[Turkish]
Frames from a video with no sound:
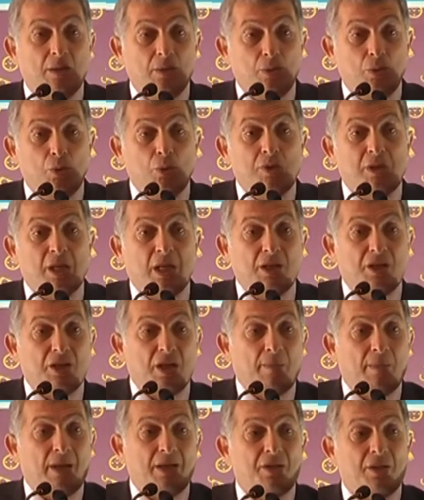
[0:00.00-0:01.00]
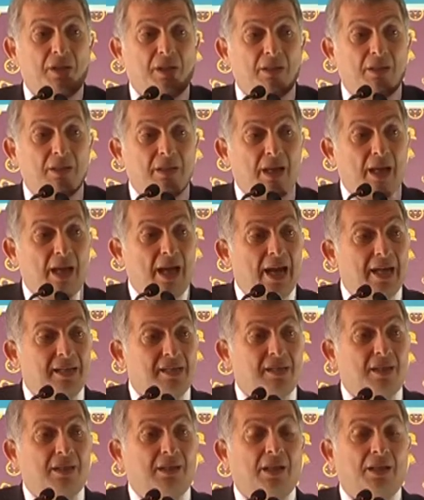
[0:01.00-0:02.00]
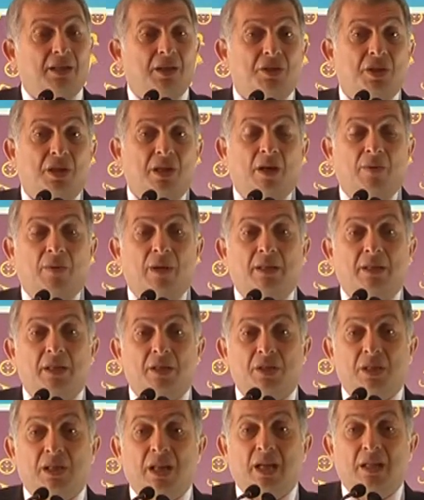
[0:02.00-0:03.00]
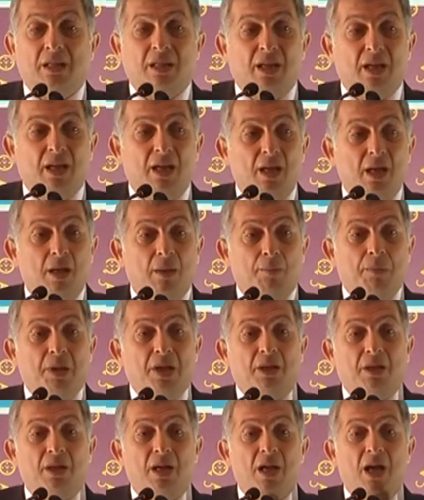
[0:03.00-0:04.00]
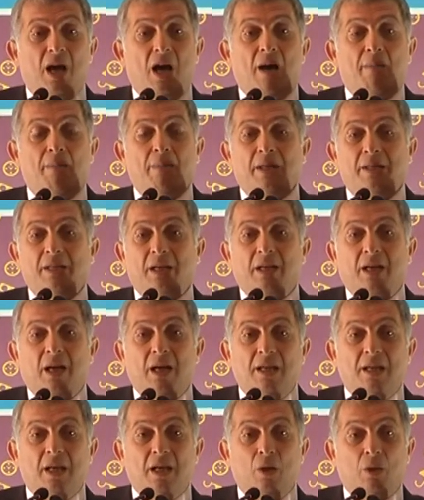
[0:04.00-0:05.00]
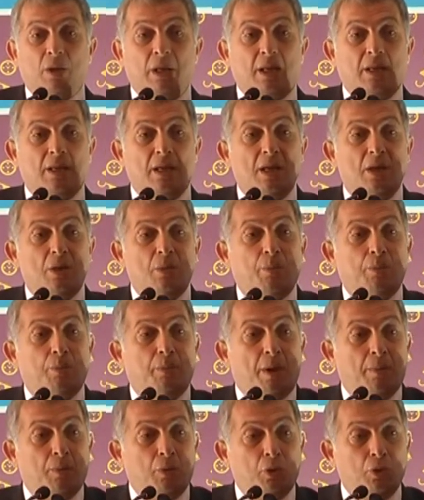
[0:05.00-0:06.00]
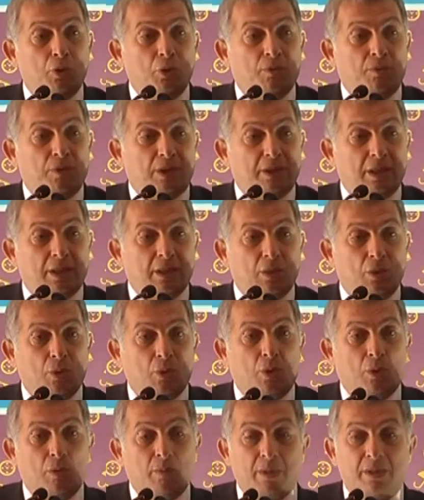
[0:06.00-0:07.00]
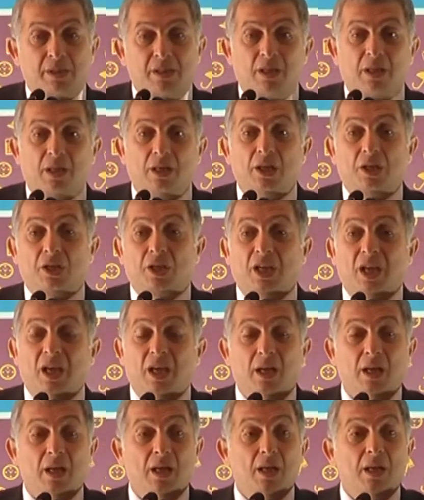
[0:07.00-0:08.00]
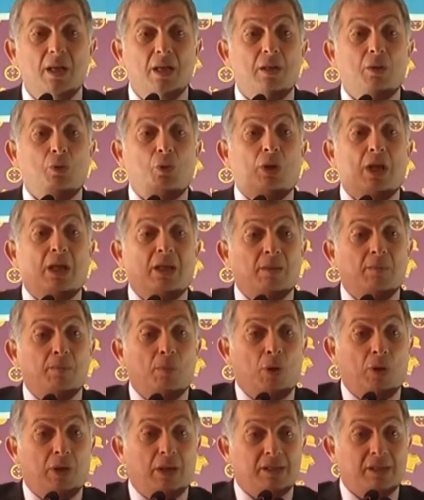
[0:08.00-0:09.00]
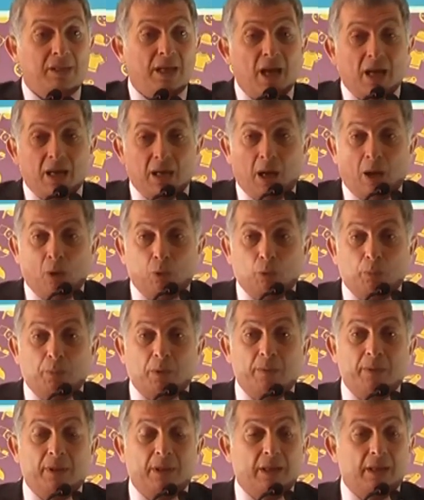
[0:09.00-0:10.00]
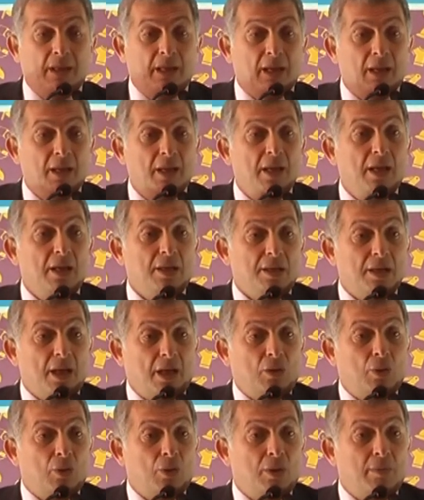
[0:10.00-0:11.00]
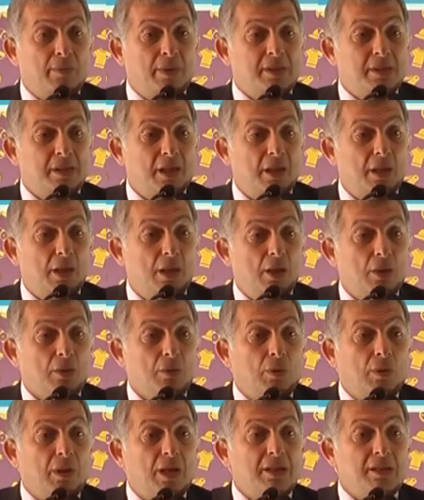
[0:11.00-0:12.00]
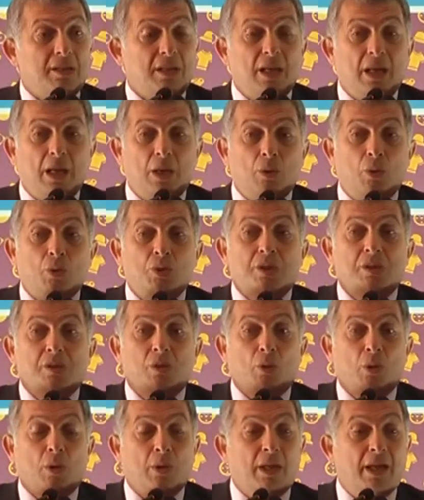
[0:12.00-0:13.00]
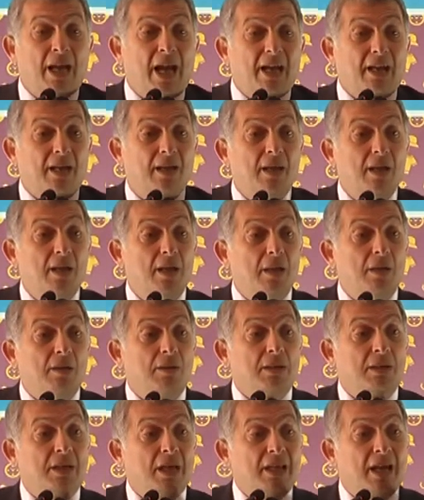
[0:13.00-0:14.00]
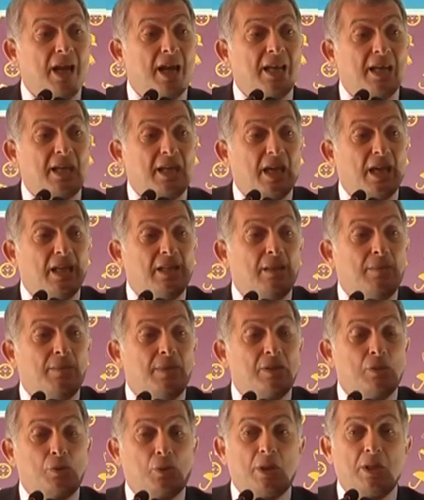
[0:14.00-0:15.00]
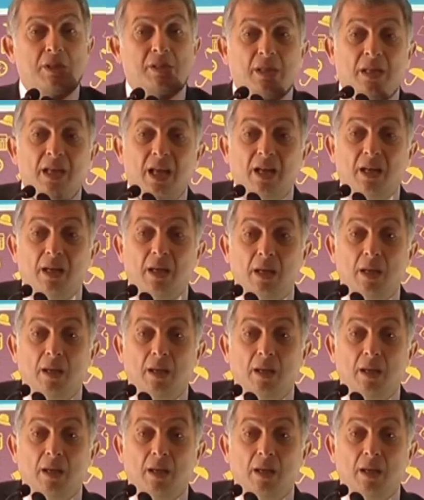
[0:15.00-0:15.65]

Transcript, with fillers: yükselişe başladığında en stratejik avantajı neydi? Bir, ham madde kaynağı olan pamuğun vatanının olması. İki tüketim bölgesi yani Avrupa Birliği'ne yakın olması. Dolayısıyla lojistik olarak tedarik edilme süresinin